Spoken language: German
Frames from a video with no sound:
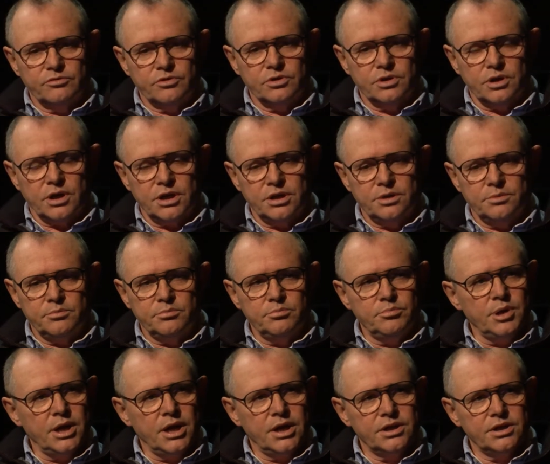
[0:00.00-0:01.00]
von einem
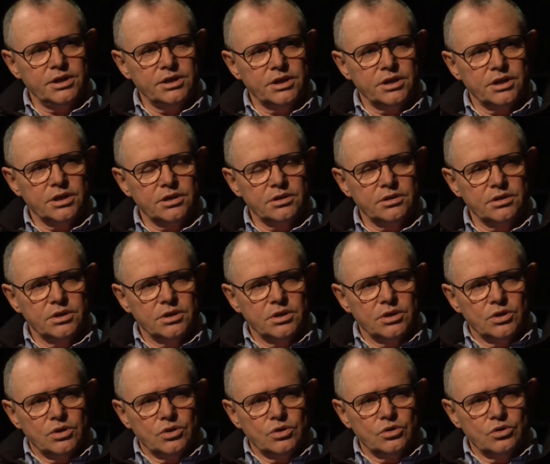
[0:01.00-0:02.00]
Belgier
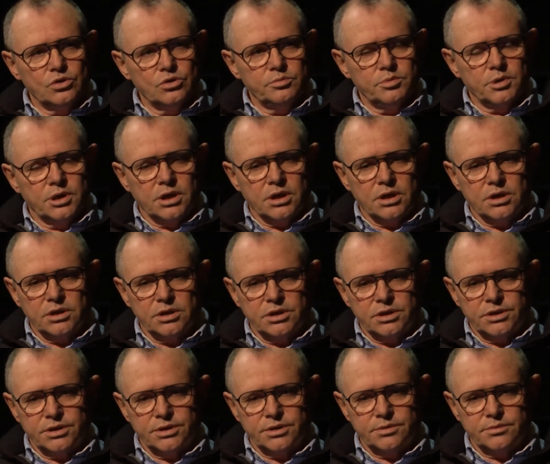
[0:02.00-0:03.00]

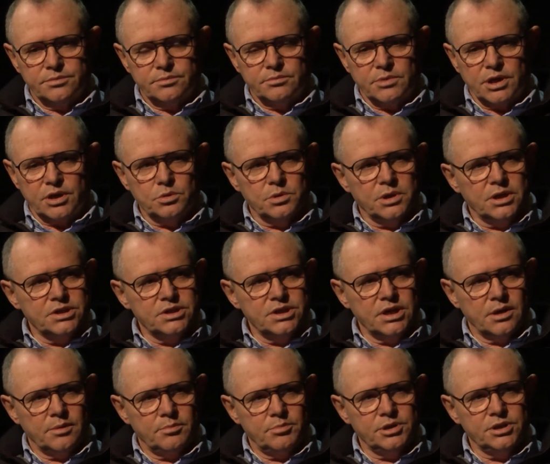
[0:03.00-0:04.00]
über äh, manuelle
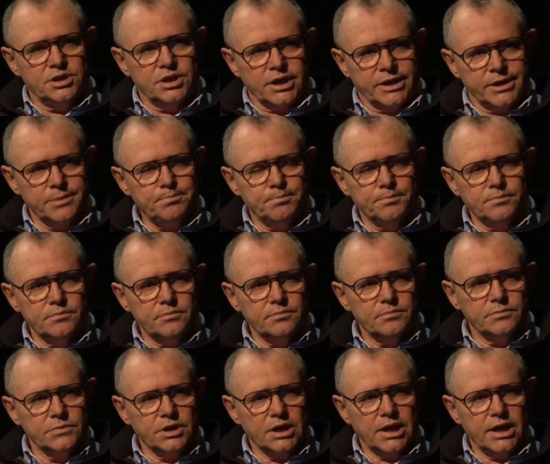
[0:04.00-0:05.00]
Therapie der
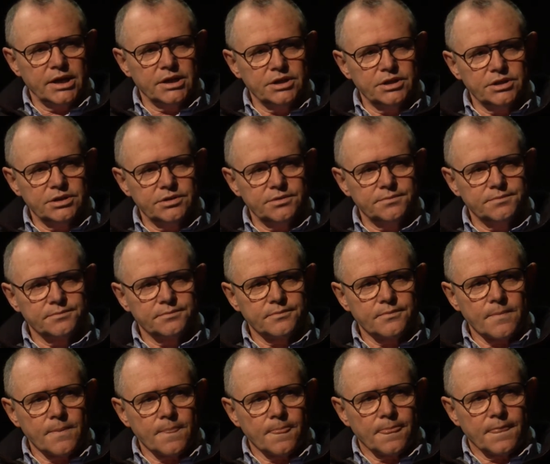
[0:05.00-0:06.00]
Rippengelenke.
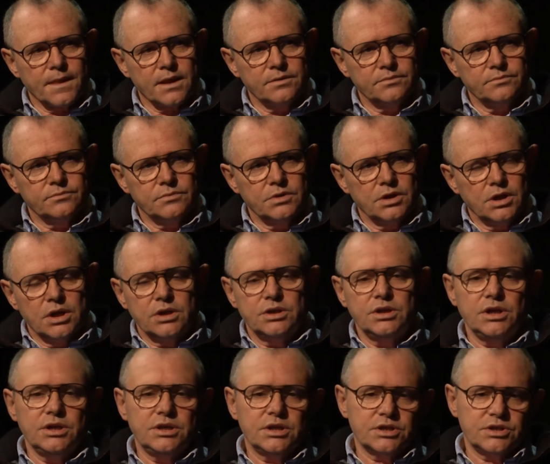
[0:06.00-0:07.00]
Auf Englisch oder auf Deutsch?
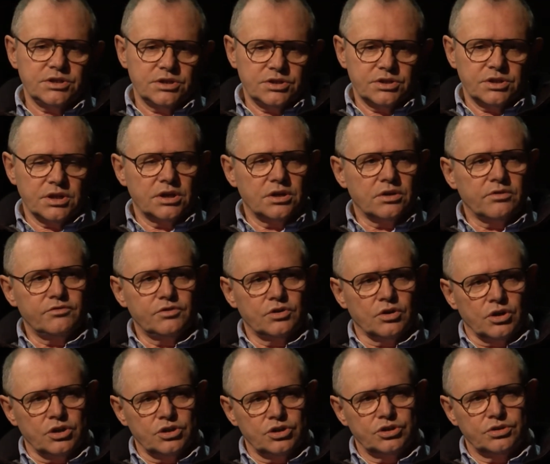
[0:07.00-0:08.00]
Nee, das ist dann auf
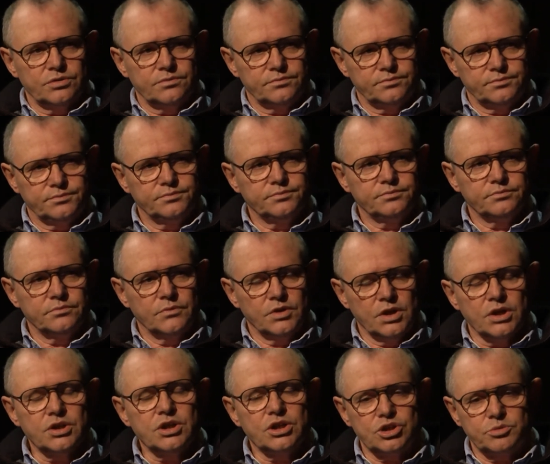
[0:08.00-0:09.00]
Deutsch. Ah, der spricht
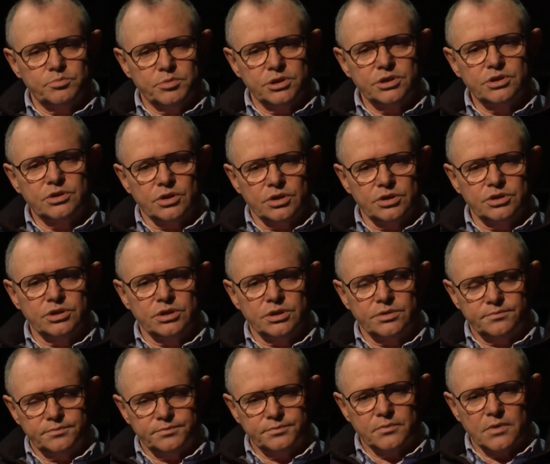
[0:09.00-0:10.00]
Deutsch? Ja, der spricht ah, Deutsch, ja.
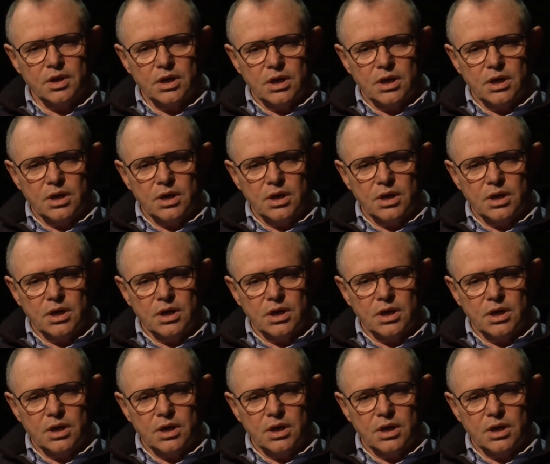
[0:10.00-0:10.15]
Mhm.